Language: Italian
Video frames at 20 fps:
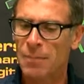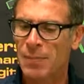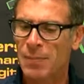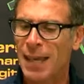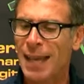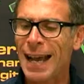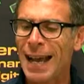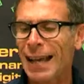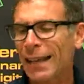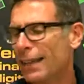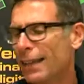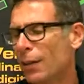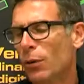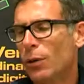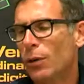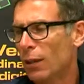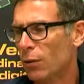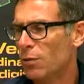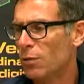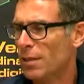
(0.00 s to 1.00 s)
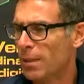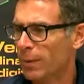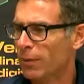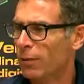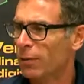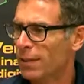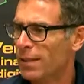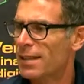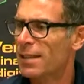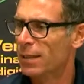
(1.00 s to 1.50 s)
e anche con la
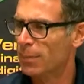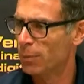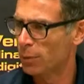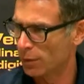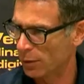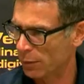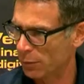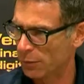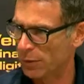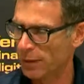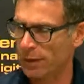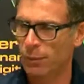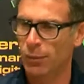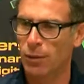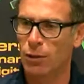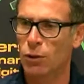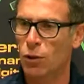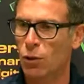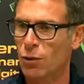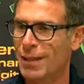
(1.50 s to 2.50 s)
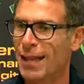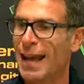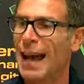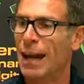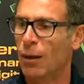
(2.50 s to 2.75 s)
consapevolezza di poter offrire qualcosa